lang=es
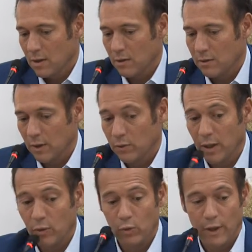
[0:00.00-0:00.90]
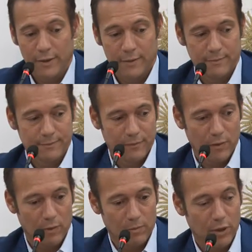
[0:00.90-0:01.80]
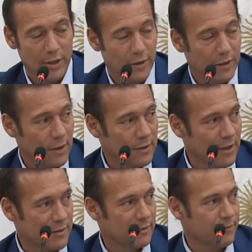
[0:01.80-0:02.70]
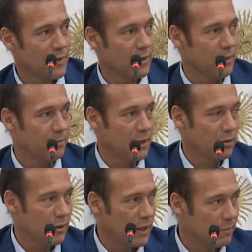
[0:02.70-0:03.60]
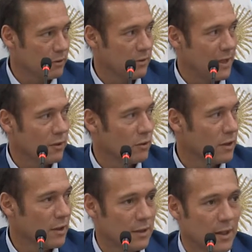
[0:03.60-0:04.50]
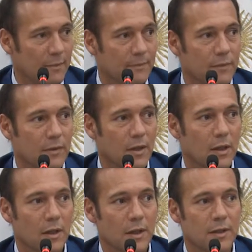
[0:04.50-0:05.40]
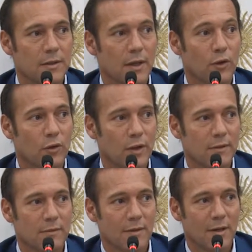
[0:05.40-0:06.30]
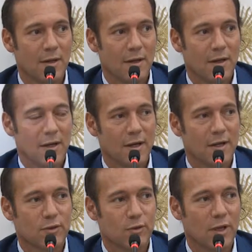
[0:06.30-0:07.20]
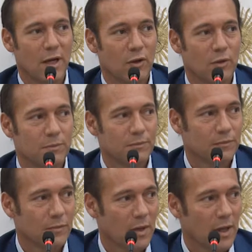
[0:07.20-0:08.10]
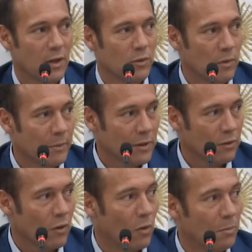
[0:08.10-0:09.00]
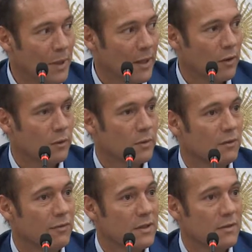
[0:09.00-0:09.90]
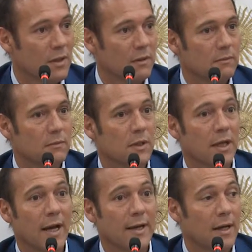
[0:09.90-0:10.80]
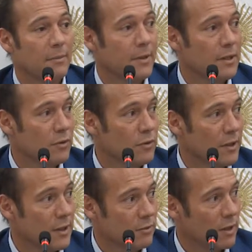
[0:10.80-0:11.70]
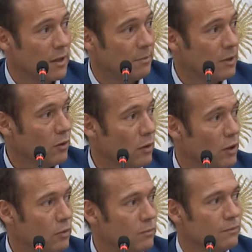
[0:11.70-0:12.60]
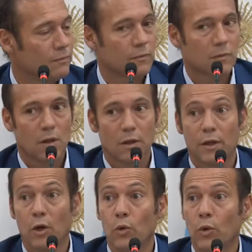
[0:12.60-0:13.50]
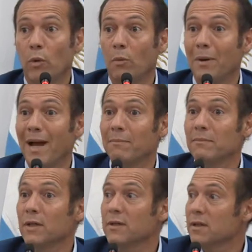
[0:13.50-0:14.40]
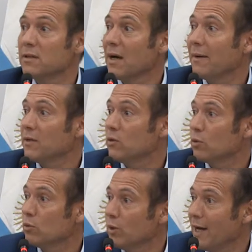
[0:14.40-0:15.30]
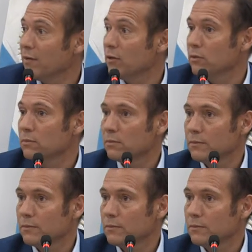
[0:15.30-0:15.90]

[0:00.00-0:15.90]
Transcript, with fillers: con algunas dudas, con pocas certezas respecto de la posibilidad concreta de que en esas rondas el resultado en un momento complejo, difícil, de caída del precio internacional del petróleo, de un nuevo plan que se estaba estructurando